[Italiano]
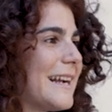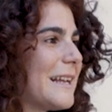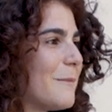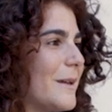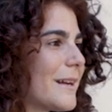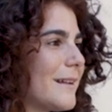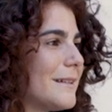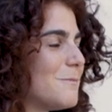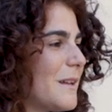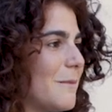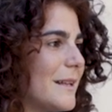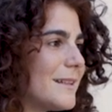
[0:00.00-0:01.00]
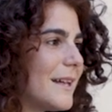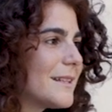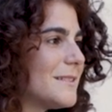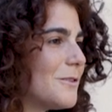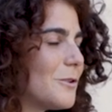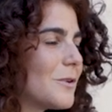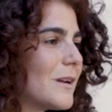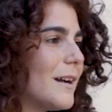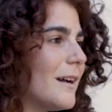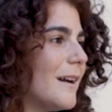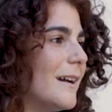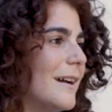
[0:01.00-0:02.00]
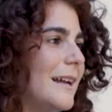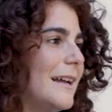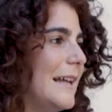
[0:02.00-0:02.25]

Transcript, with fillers: anche per sperimentarsi con eh,